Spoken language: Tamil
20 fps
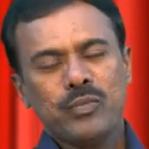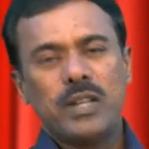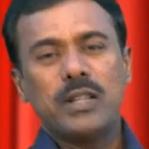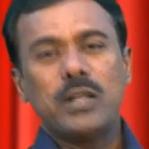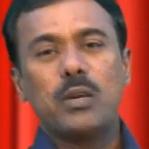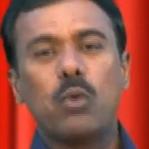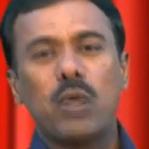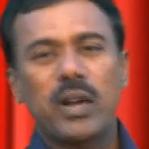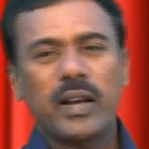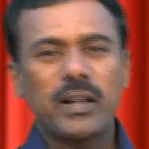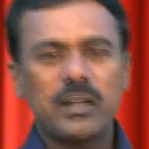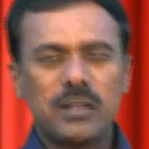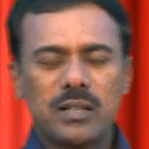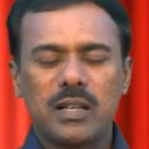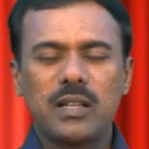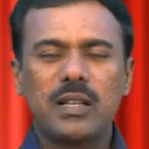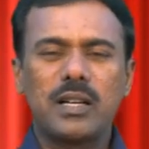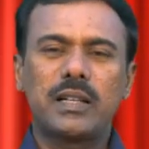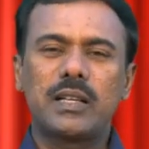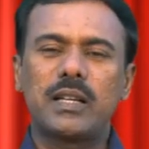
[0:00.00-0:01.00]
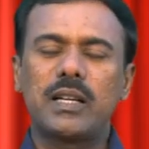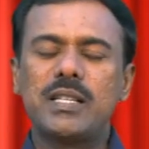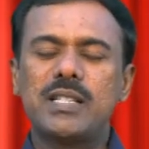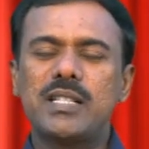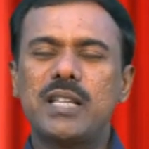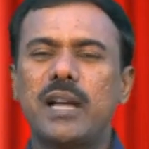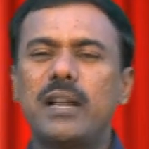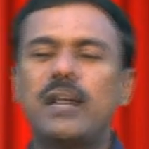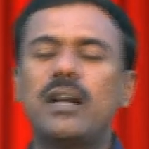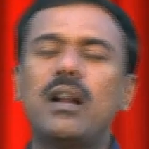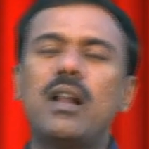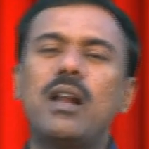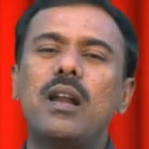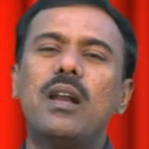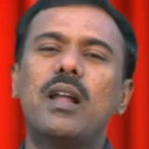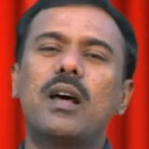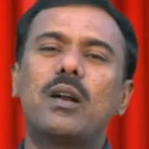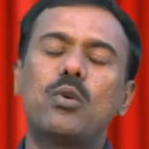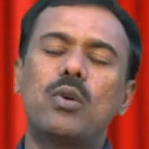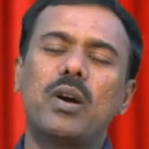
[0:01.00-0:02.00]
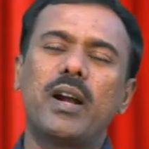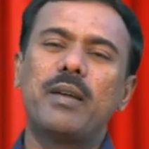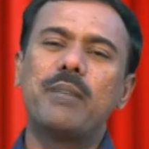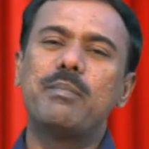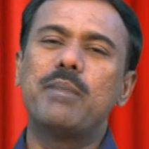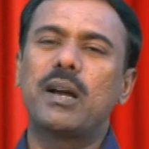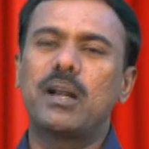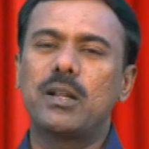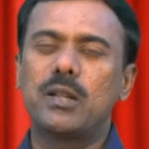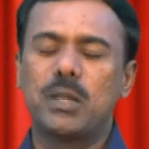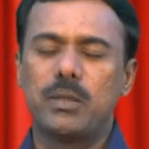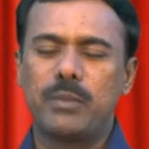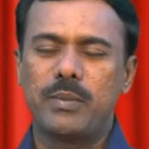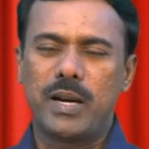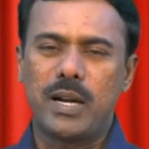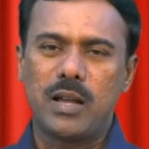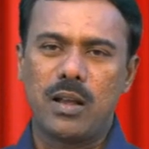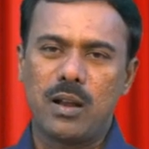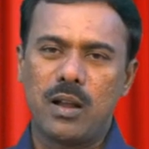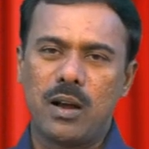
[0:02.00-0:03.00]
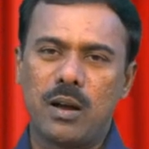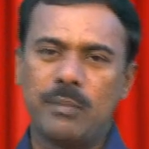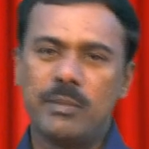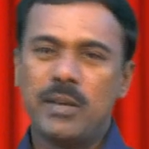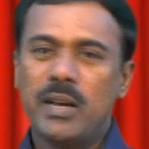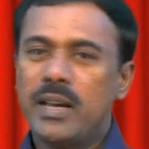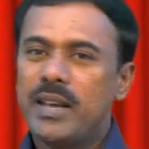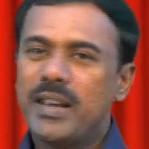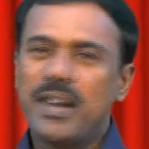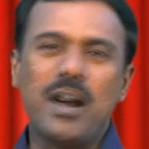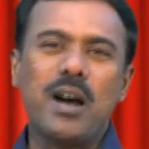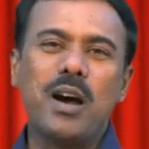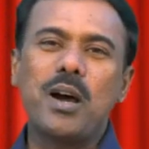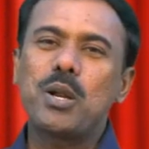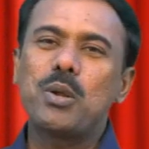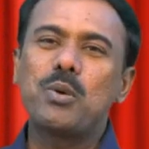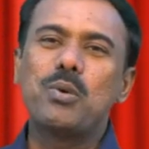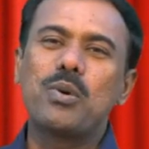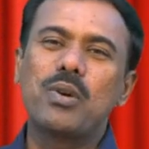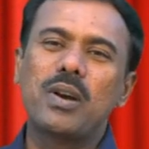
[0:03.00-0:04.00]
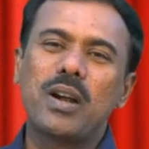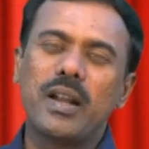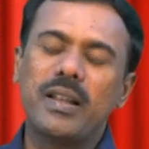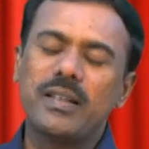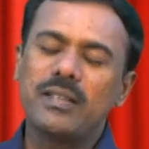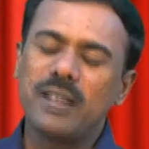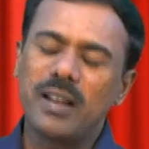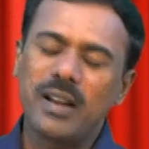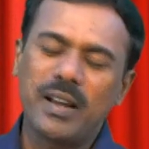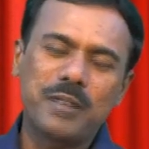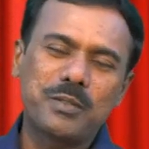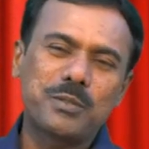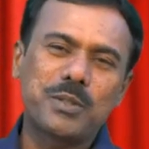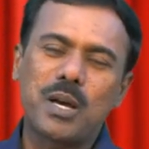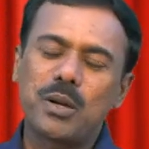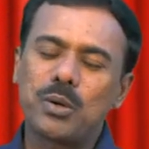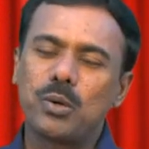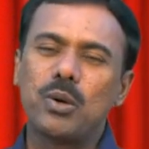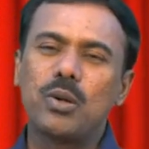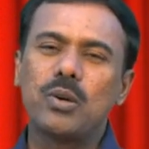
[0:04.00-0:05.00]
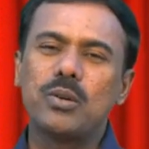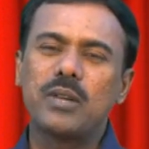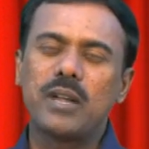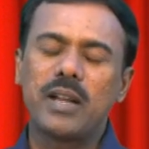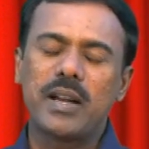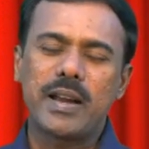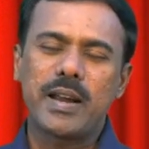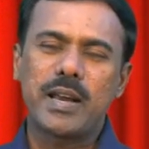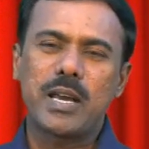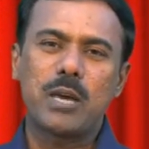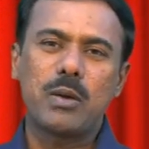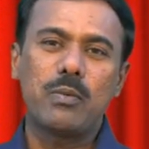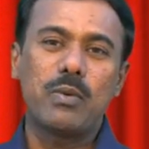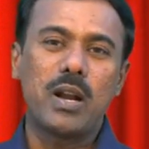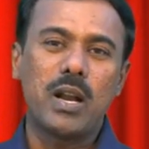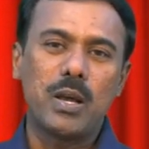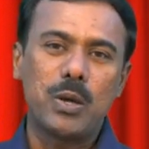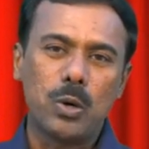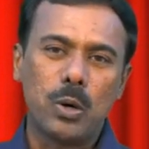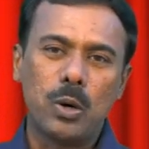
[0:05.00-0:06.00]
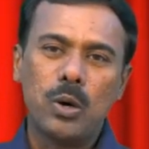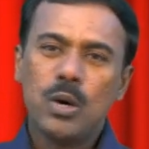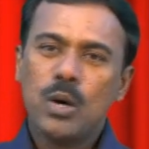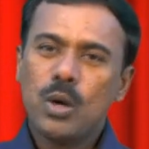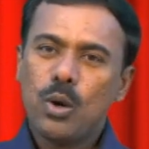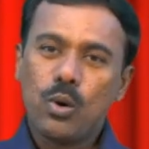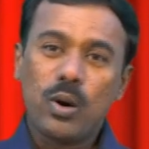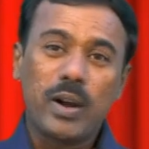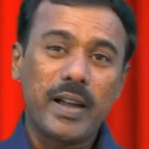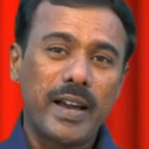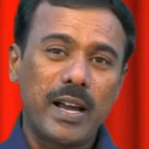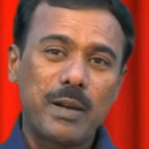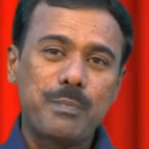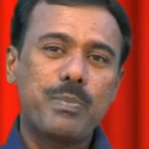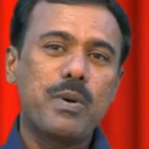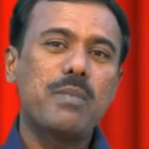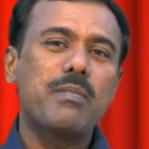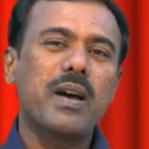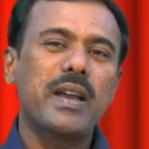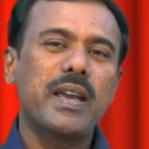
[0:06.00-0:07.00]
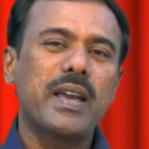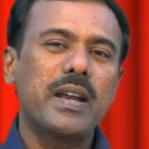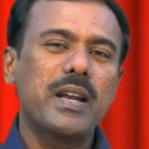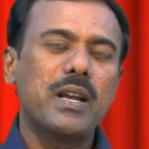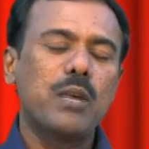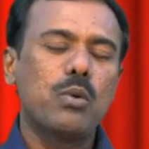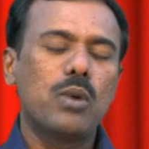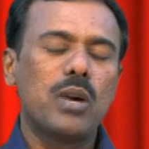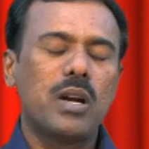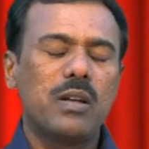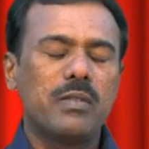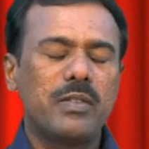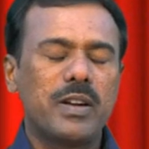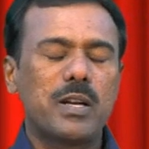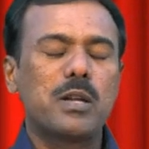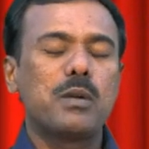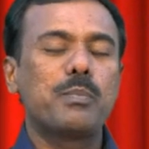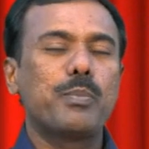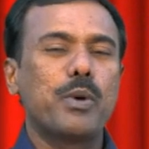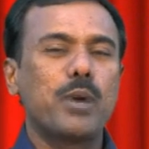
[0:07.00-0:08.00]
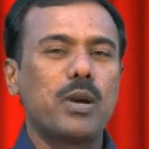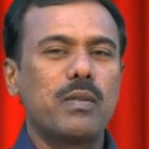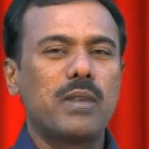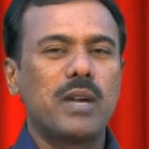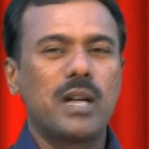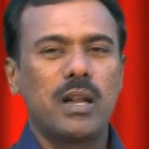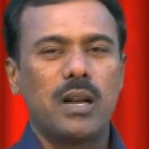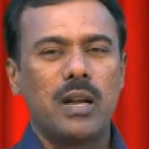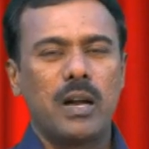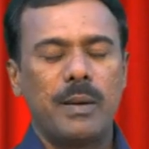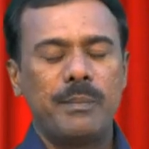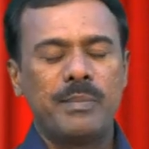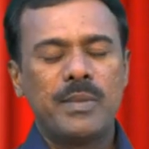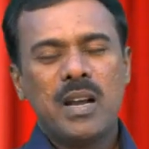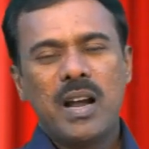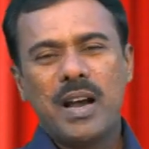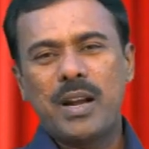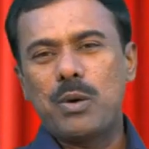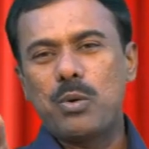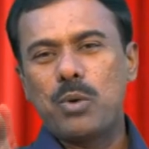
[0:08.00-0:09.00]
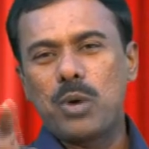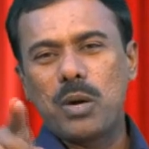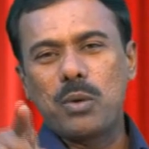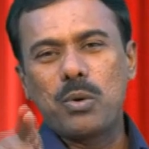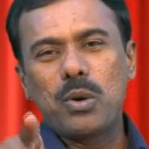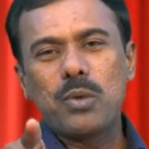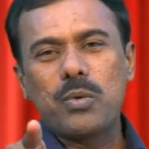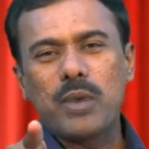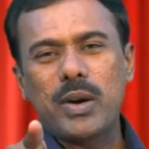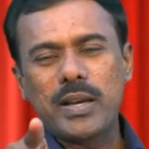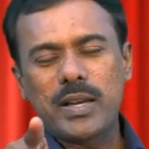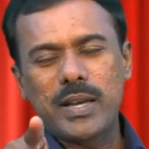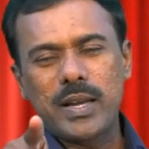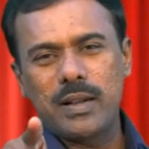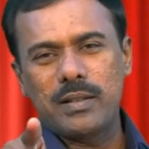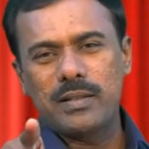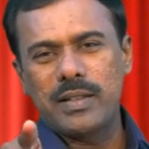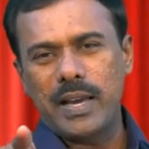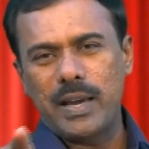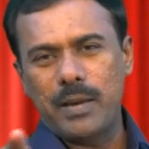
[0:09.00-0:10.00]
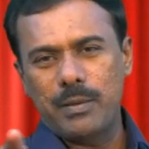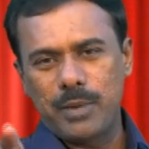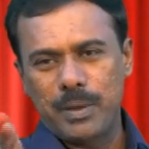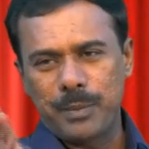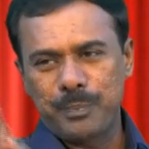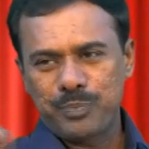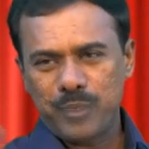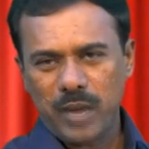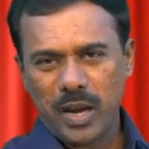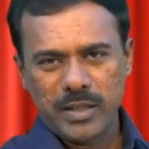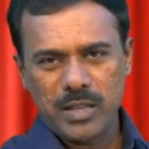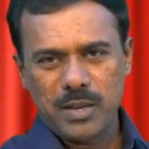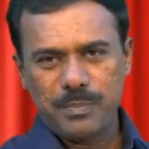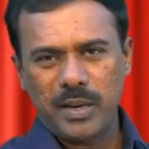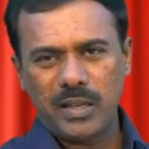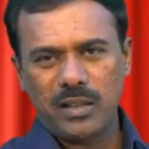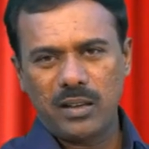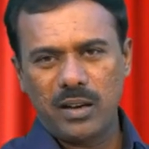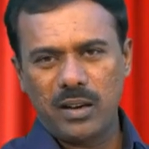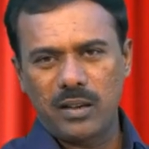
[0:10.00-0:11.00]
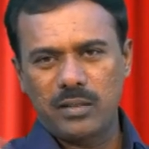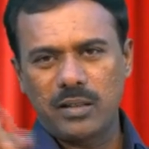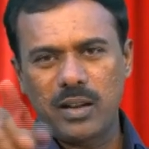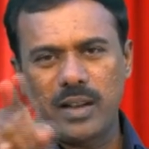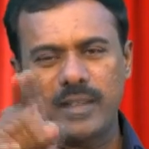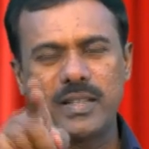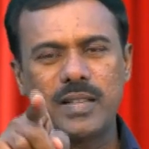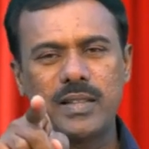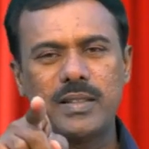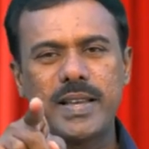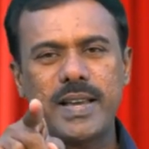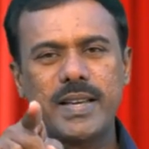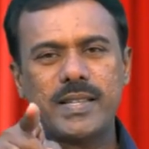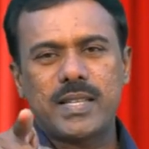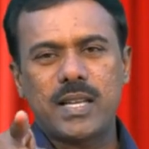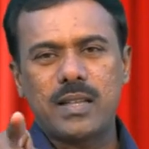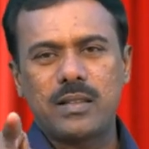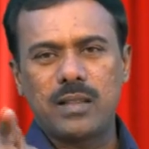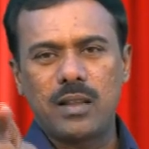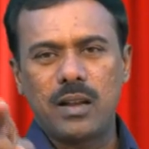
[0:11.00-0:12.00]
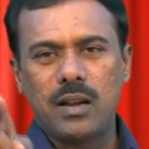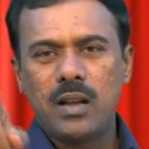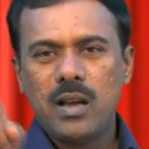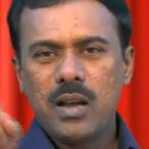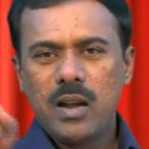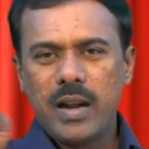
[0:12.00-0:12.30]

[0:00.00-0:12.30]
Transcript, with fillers: இந்த உலகத்தில் இருக்கிற ஜனங்கள் எல்லாரும் உங்களை மறந்து விடலாம் யாரும் உங்களை நினைத்தார்களோ நினைக்கவில்லையோ உங்களை அற்பமா எண்ணி உங்களை விட்டு போய்விடலாம் ஆனால் உங்களை உருவாக்கின தேவன் அந்த பட்டணத்தில் அந்த தேசத்தில்